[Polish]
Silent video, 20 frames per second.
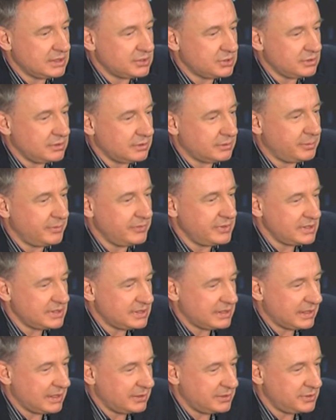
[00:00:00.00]
znaczy, no odpowiedź
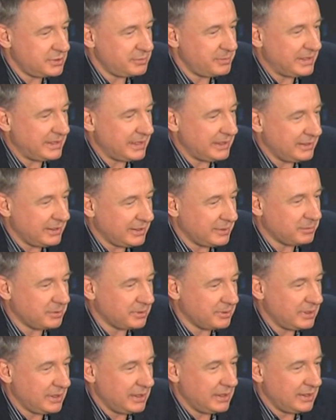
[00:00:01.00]
jest taka dosyć banalna,
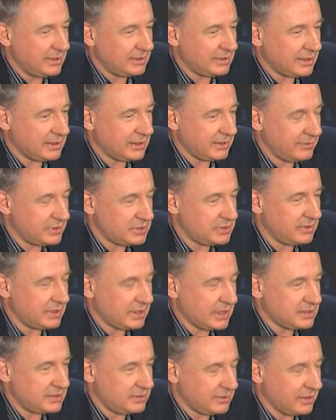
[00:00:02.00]
bo tak jak właściwie
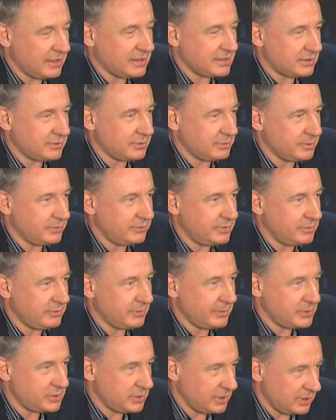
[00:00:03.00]
każdy organizator mówi, w
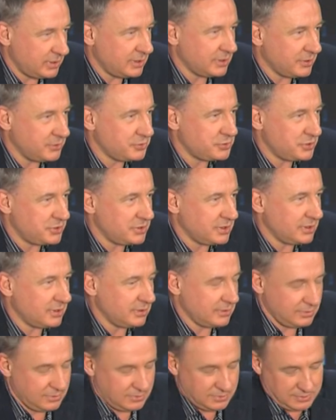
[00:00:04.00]
momencie, kiedy kończy
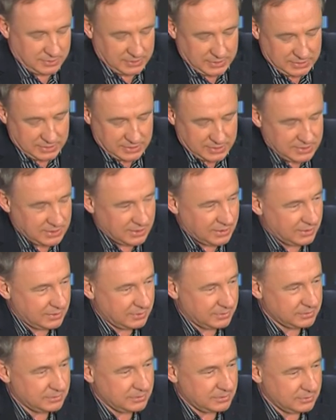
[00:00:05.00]
się
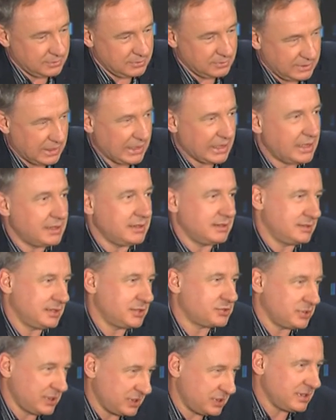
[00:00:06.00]
edycja ta,
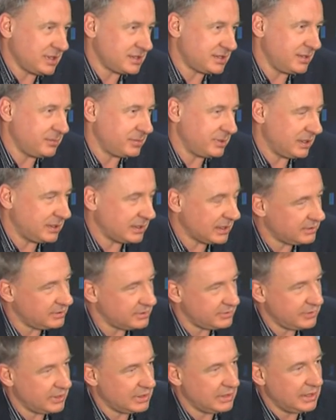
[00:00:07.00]
zaczyna mhm. się następna i tak
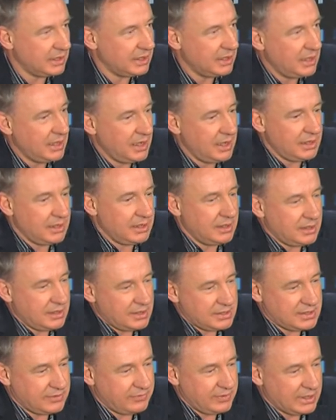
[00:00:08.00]
to zwykle,
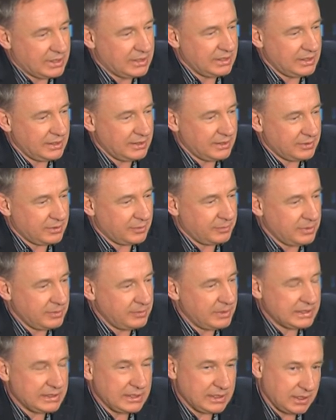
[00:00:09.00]
e, zwykle
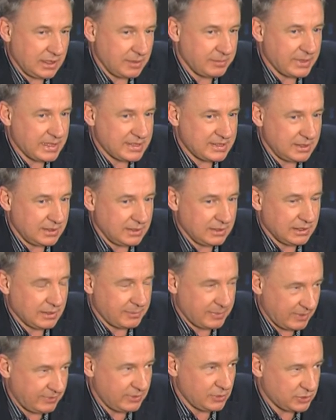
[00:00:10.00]
robimy, a te takie prace
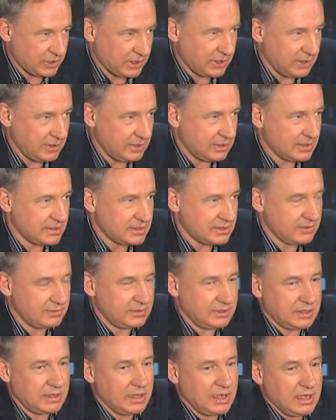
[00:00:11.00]
naprawdę już takie
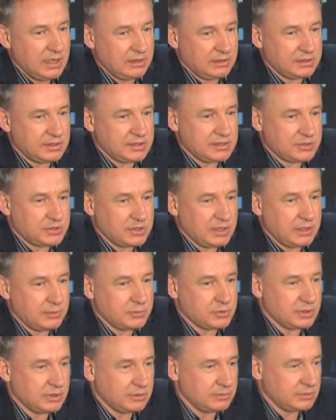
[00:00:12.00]
intensywne, no to
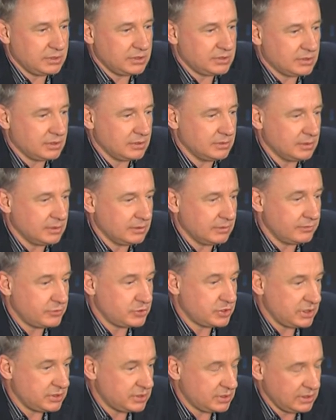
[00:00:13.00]
zaczynają się gdzieś koło
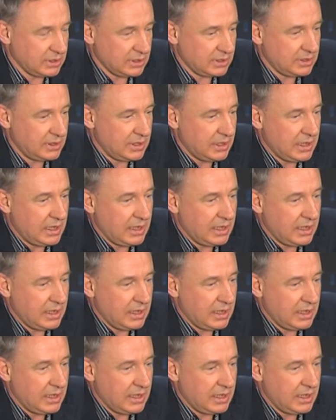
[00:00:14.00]
września,